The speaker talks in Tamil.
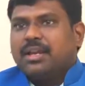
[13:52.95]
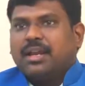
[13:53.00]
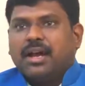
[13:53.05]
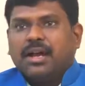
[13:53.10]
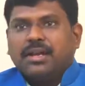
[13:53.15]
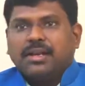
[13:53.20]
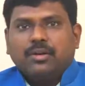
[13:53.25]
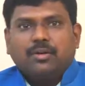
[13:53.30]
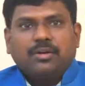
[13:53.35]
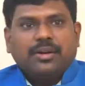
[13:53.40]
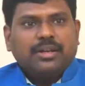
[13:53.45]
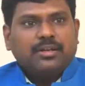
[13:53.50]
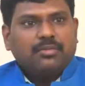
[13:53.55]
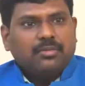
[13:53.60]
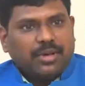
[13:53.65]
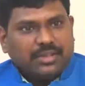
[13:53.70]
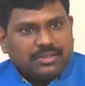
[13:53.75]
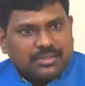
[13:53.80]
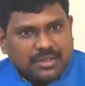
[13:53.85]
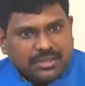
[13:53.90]
நான் என்னோடய
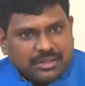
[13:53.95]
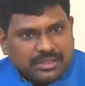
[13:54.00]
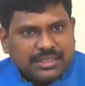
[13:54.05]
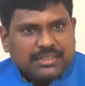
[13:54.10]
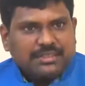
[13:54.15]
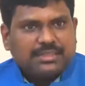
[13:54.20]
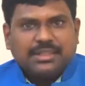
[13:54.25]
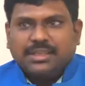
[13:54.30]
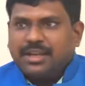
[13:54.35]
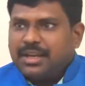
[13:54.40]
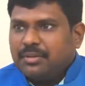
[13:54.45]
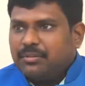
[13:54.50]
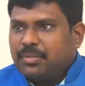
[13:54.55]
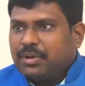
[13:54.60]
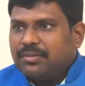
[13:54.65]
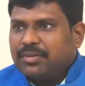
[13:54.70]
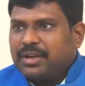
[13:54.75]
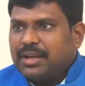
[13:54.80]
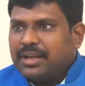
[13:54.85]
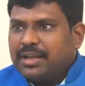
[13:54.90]
இன்வாய்ஸில் ஜிஎஸ்டி கலெக்ட்
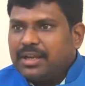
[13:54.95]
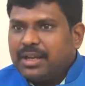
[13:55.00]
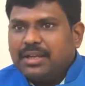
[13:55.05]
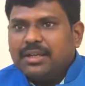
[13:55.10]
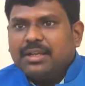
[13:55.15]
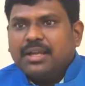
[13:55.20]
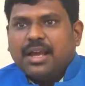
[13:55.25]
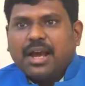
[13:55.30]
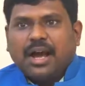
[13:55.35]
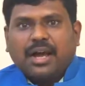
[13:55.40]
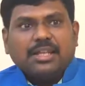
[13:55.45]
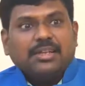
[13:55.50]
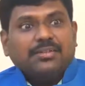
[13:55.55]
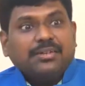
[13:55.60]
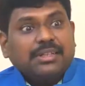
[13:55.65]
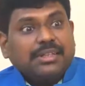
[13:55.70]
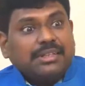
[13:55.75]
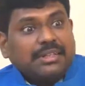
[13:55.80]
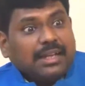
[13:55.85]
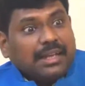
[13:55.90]
பண்ணுவேன் இல்லையா அதை
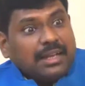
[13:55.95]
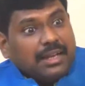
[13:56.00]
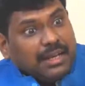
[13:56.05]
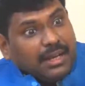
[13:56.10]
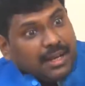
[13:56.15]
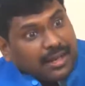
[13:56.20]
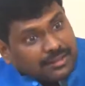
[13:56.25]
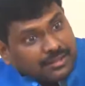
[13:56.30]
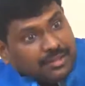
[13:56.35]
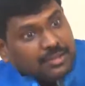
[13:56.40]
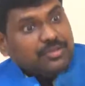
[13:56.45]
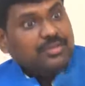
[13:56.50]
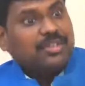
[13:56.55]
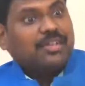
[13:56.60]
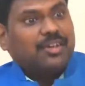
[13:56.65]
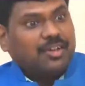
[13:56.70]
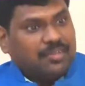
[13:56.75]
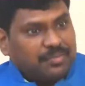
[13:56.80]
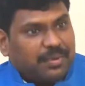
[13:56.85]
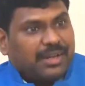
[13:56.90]
வந்து எல்லாத்தையும்
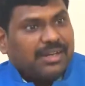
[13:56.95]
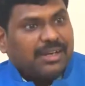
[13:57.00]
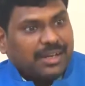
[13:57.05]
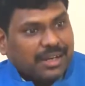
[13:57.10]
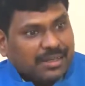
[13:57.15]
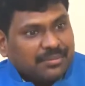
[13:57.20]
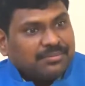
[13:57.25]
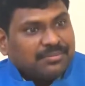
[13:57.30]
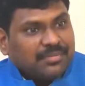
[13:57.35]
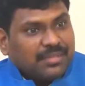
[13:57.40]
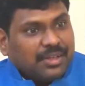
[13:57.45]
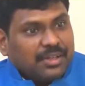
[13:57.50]
செட் ஆஃப் பண்ணிக்கலாம்